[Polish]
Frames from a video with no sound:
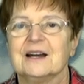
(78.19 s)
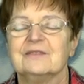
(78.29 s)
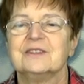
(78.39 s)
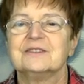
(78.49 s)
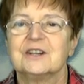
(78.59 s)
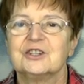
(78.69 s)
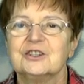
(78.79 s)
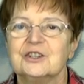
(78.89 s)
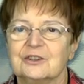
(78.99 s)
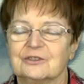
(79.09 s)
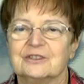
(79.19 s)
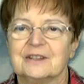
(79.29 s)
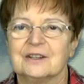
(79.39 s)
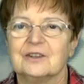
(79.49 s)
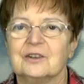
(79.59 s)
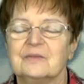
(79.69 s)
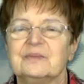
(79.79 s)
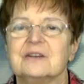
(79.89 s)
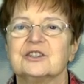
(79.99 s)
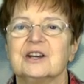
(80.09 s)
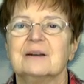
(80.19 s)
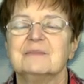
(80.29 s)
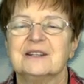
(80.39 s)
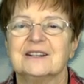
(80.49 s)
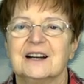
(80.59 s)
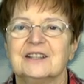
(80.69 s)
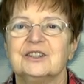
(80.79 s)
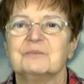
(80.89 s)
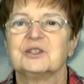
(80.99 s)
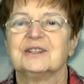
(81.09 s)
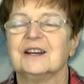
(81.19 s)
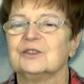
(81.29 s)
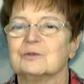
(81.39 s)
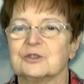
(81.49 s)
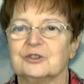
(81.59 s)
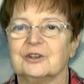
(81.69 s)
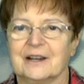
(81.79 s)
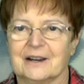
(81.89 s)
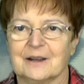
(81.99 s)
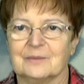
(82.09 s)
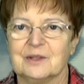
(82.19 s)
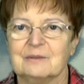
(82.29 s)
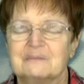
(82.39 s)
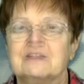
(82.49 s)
A więc zacznie się od tego, że Amerykanie przyjadą z dolarami